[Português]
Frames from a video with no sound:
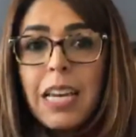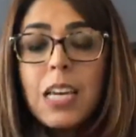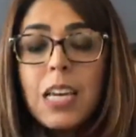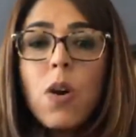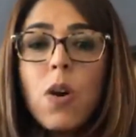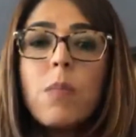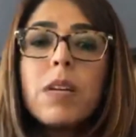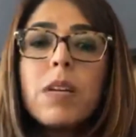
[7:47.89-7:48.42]
E
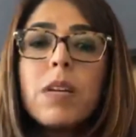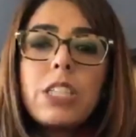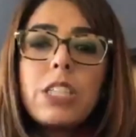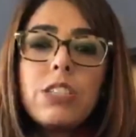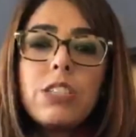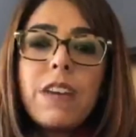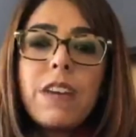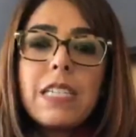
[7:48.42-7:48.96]
como que a
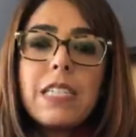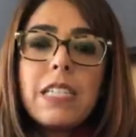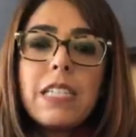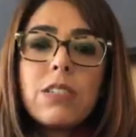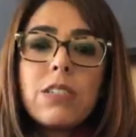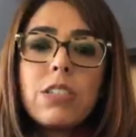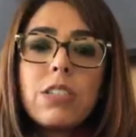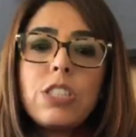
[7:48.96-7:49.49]
gente faz
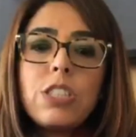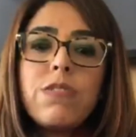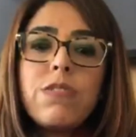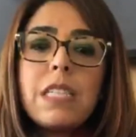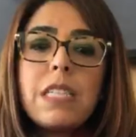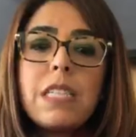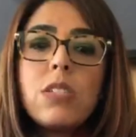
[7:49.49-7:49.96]
isso? A gente faz